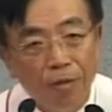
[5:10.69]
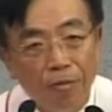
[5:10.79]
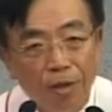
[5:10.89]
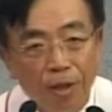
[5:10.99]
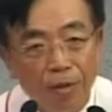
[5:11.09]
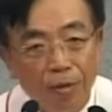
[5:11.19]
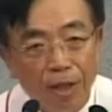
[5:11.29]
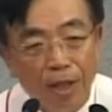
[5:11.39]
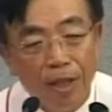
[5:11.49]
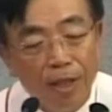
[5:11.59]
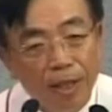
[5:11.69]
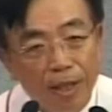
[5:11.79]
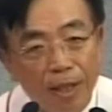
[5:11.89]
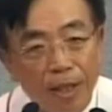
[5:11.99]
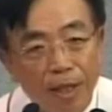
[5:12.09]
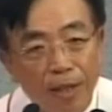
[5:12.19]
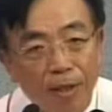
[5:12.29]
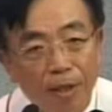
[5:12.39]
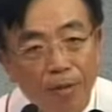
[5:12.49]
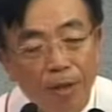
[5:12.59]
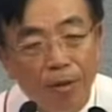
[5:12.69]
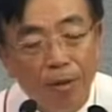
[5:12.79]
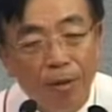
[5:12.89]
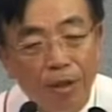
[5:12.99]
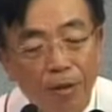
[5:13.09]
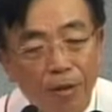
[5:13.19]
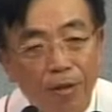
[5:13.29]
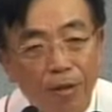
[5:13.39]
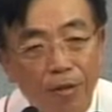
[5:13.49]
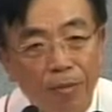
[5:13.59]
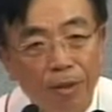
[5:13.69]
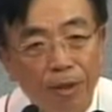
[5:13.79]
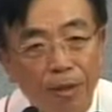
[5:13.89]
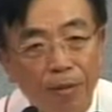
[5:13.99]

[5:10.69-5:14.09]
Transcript: 위해서 우리가 살아가는 삶이 되어지게 되는 것입니다.